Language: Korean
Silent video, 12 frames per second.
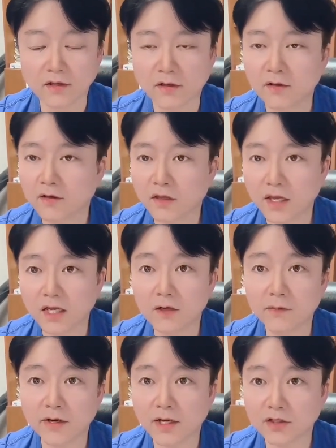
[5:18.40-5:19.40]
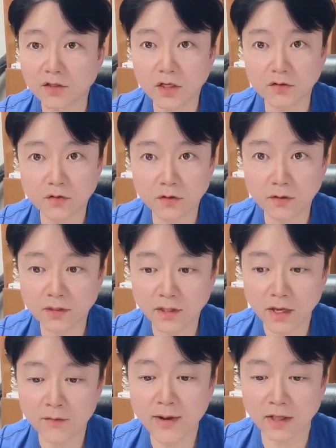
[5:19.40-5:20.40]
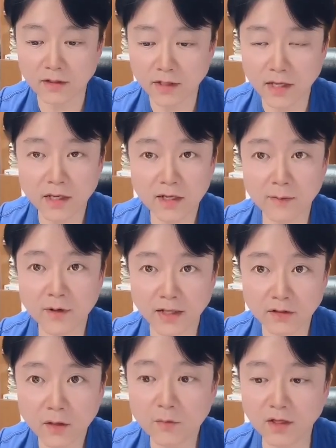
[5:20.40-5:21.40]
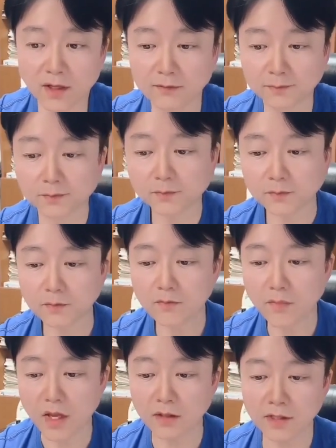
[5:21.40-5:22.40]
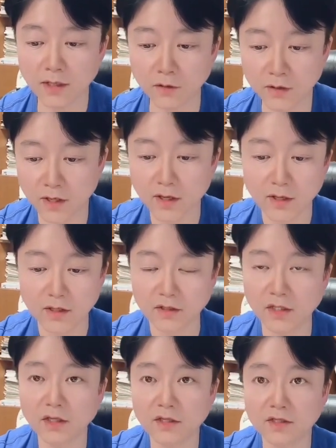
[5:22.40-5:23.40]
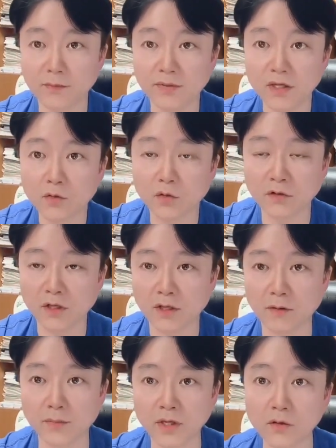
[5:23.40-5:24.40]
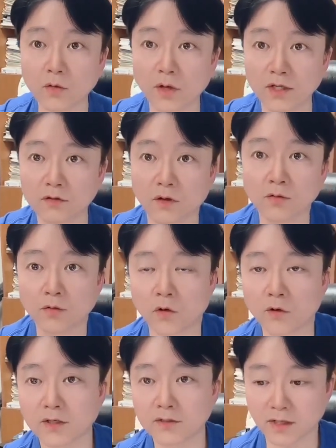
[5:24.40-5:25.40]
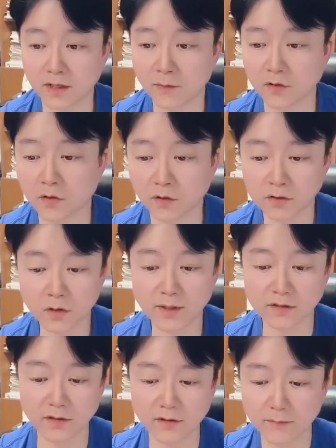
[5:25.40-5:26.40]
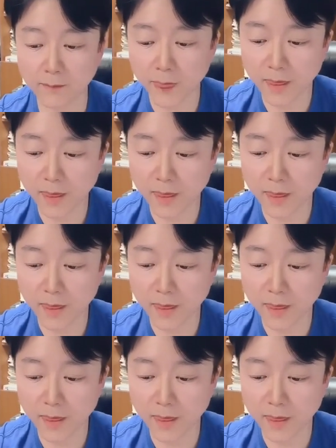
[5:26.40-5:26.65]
그렇게 일반화 시킬 수 있는 건 대화 얘기는 하면 안 됩니다. 제가 여기 인티지 빙고들이 빙고가 있어갖고 여러 가지 제가 한번 여기 써봤어요.